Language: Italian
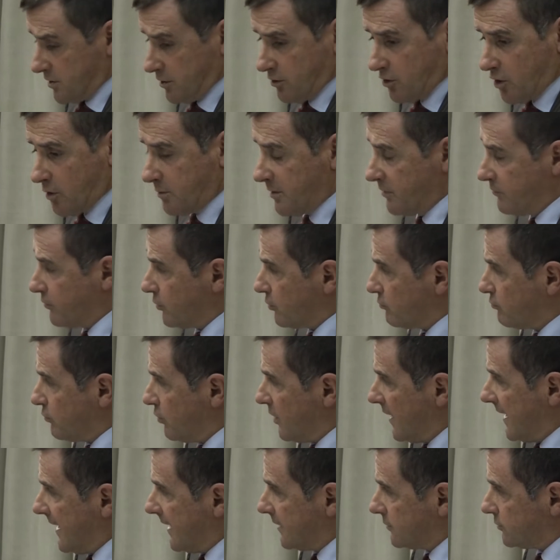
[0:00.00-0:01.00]
è il,
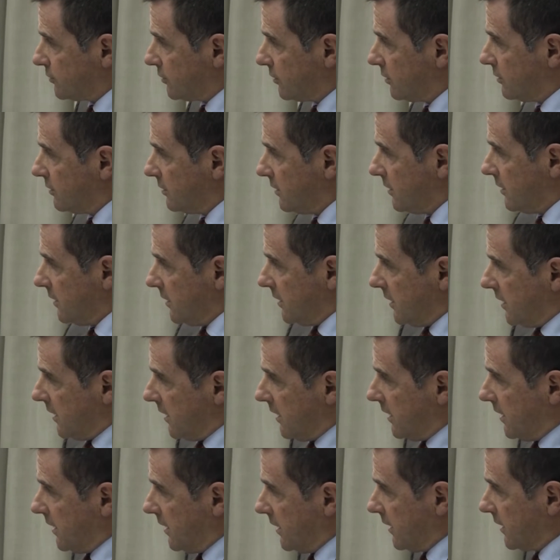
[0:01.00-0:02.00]
la lista, il
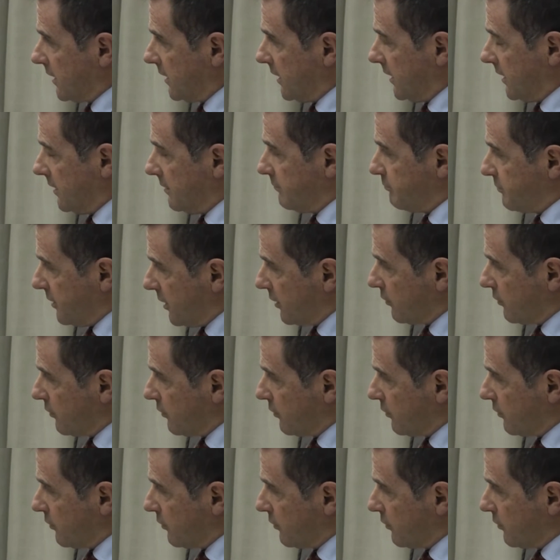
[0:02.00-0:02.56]
partito che ha